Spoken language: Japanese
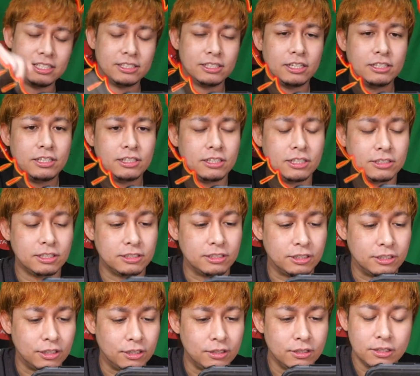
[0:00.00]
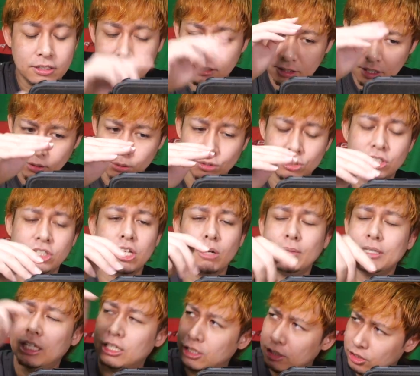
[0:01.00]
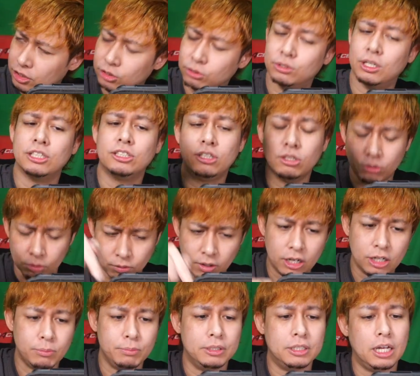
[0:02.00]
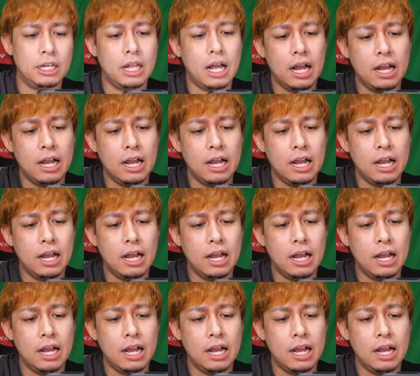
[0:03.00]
生先生先生先生で星玉でイチゴ出して終わりみたいな